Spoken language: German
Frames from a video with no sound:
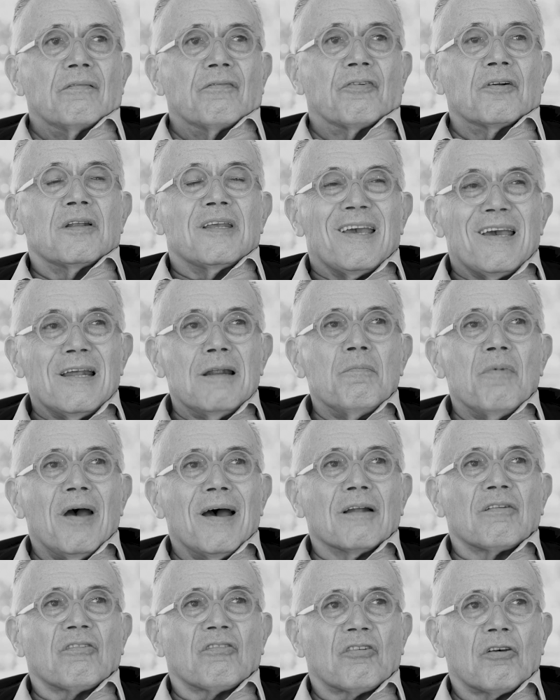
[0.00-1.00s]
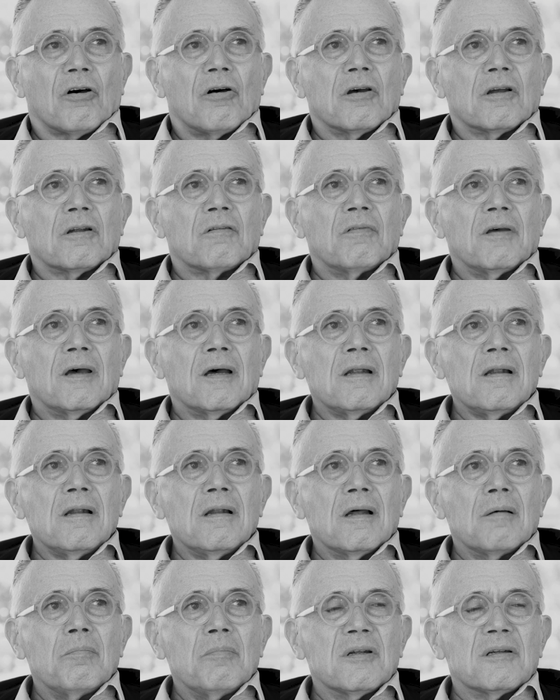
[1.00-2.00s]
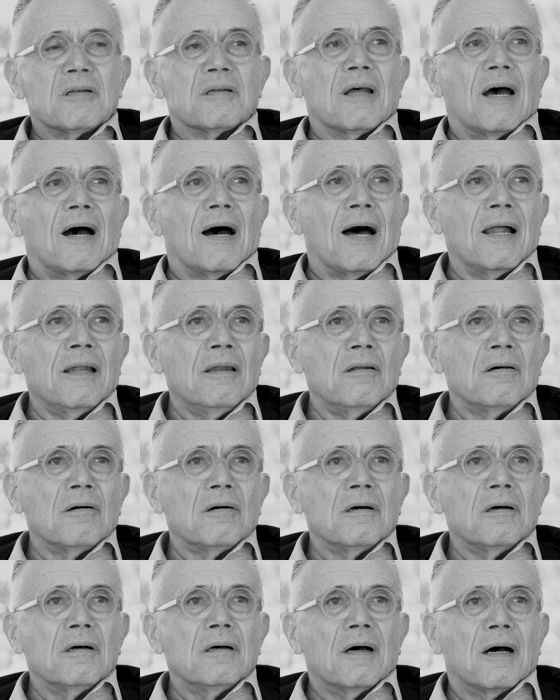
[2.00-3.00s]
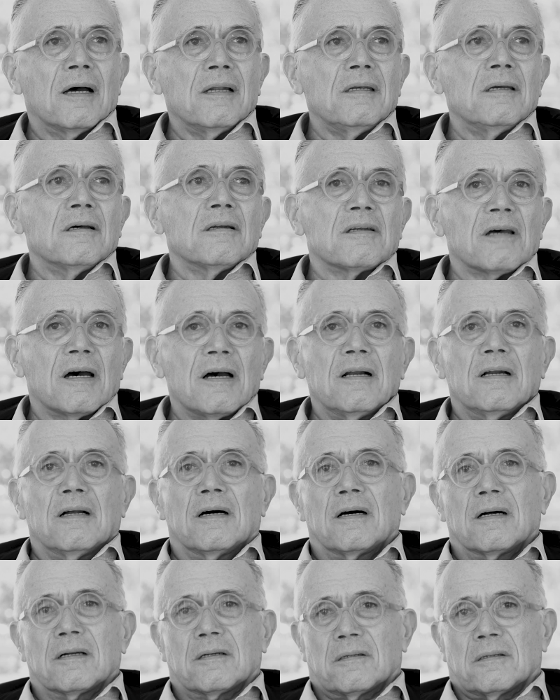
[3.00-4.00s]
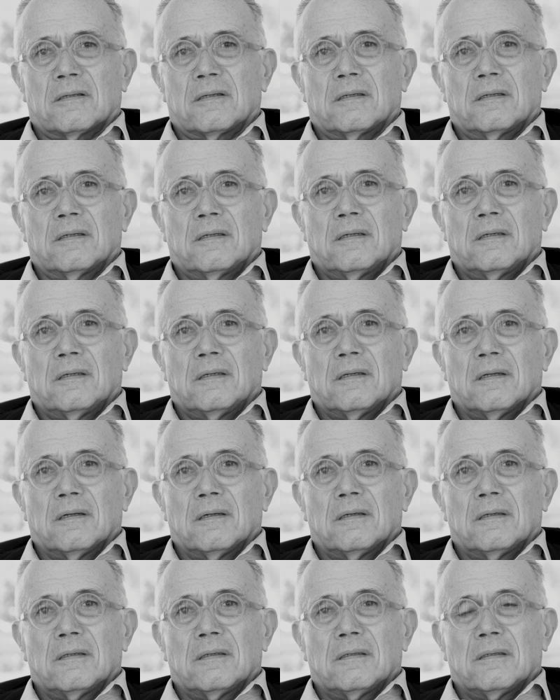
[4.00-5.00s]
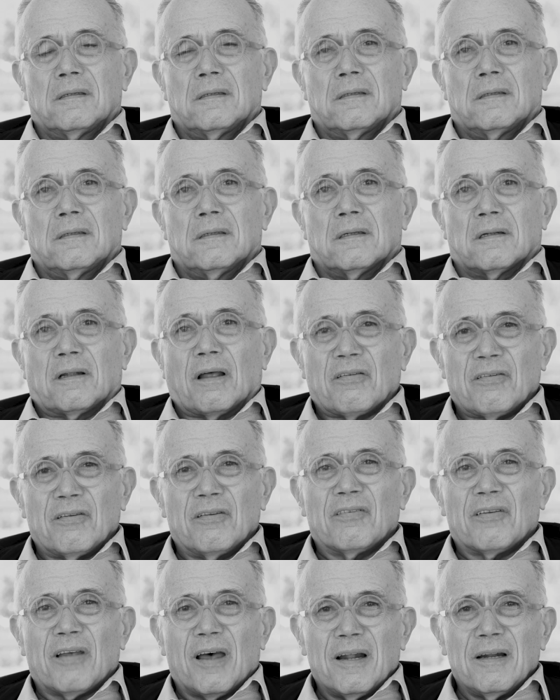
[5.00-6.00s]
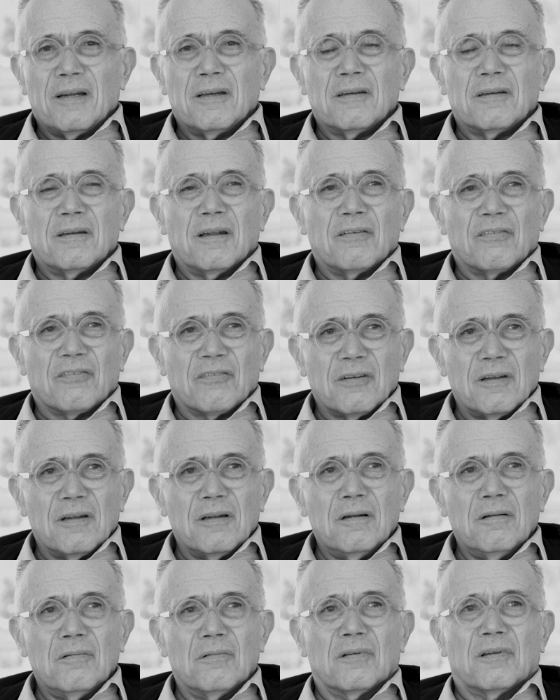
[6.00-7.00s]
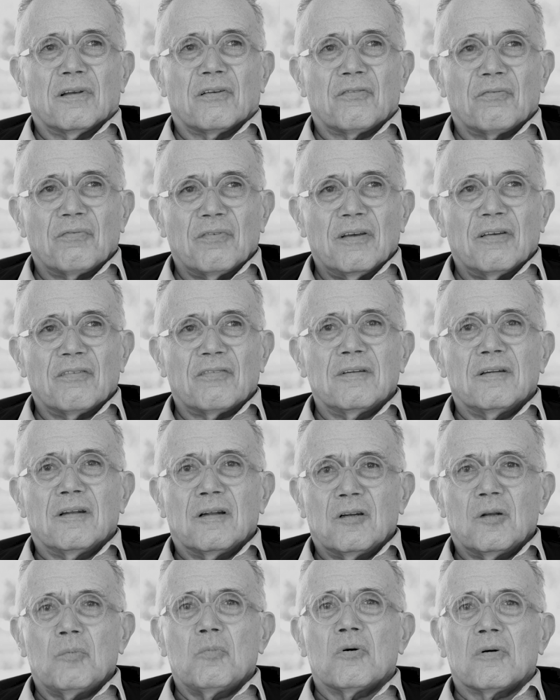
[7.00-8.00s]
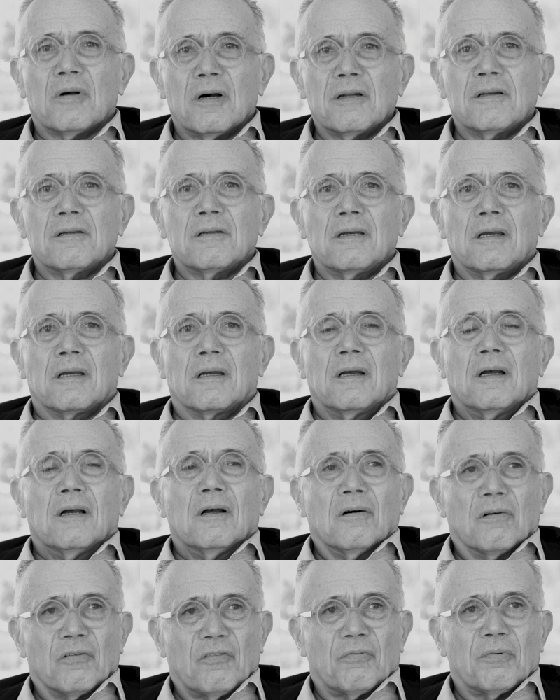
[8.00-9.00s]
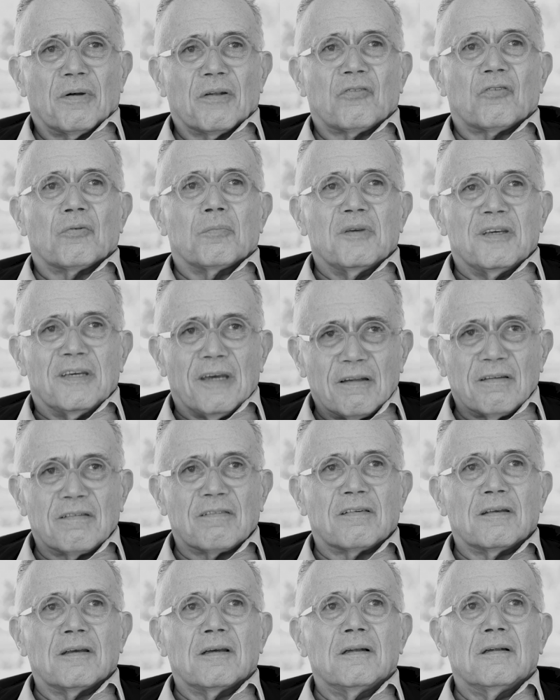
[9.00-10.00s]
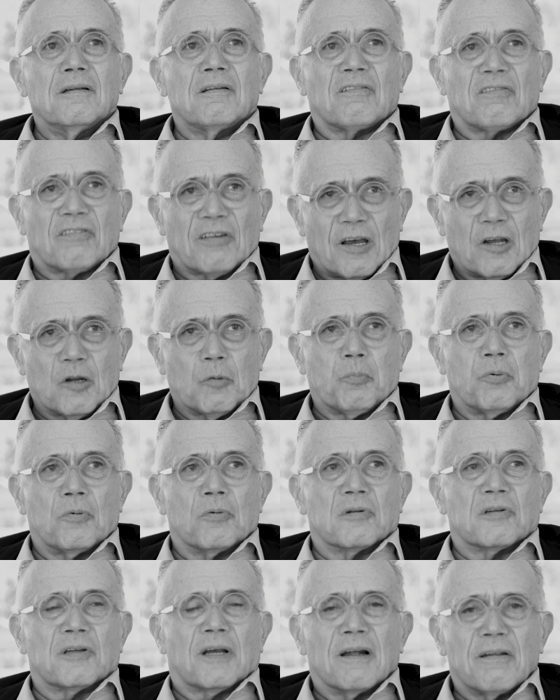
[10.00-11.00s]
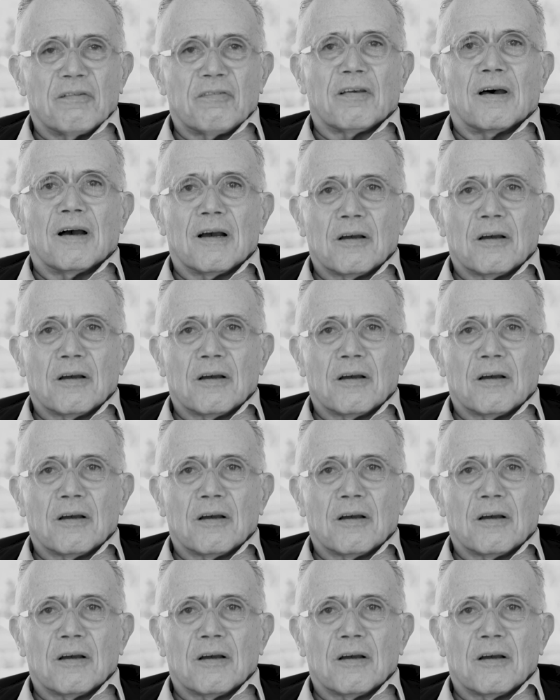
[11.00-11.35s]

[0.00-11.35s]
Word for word: von jedem erzeugt werden, damit der andere an ihr teilhört. Das ist eigentlich der Sinn und das Wesen der Demokratie. Und zwar zum jetzigen Zeitpunkt, ganz